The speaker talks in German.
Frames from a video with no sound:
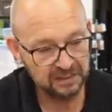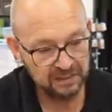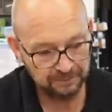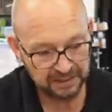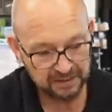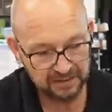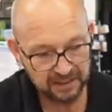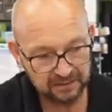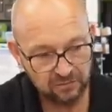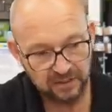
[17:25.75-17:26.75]
hier bei den
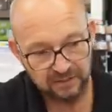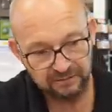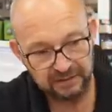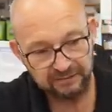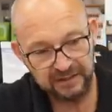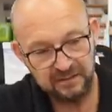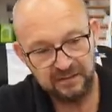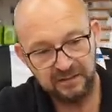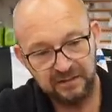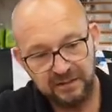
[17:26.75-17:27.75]
600 Watt
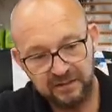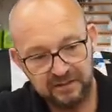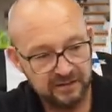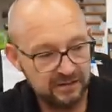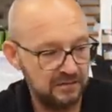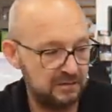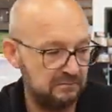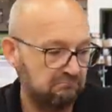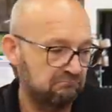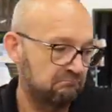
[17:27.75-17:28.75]
Wechselrichter ist es jetzt
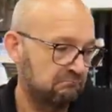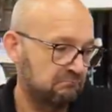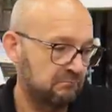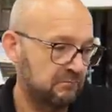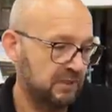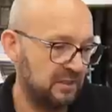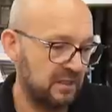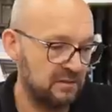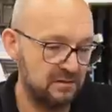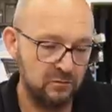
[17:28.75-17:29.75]
nicht
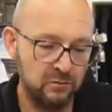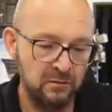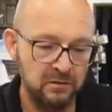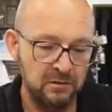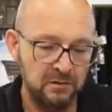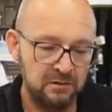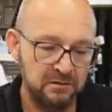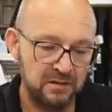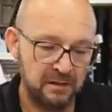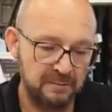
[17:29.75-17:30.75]
ganz so
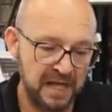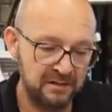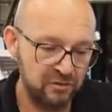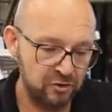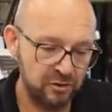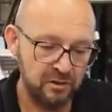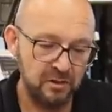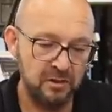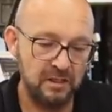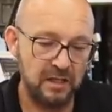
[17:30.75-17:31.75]
dramatisch,
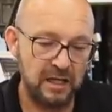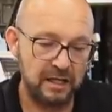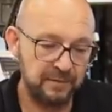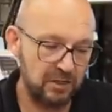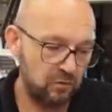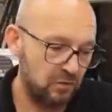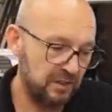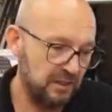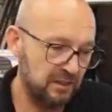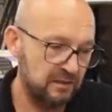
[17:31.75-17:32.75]
aber auch
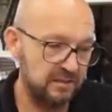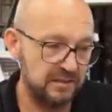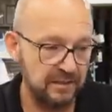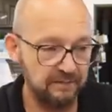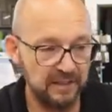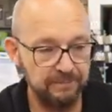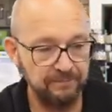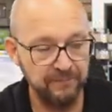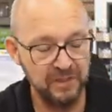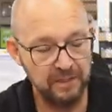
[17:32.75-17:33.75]
hier sehen wir,
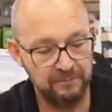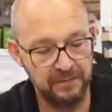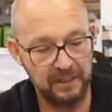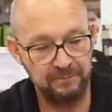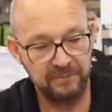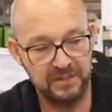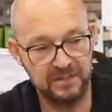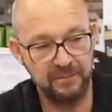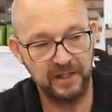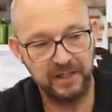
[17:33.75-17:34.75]
wir haben
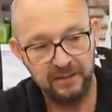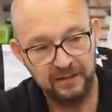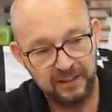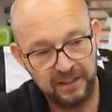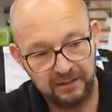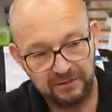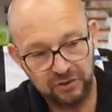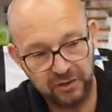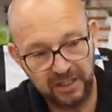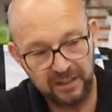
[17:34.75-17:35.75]
zwei etwas
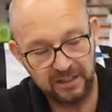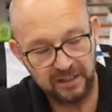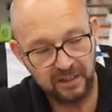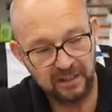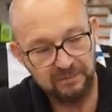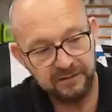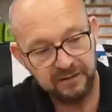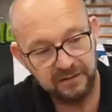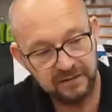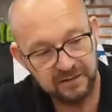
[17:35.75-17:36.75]
stärkere Kabel,
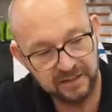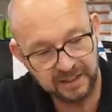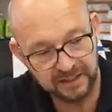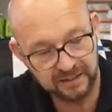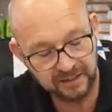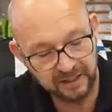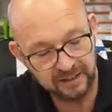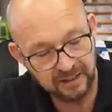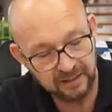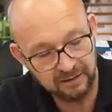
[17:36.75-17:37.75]
die in das Gerät
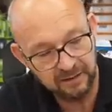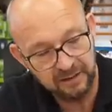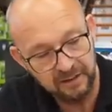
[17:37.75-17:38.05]
reingehen.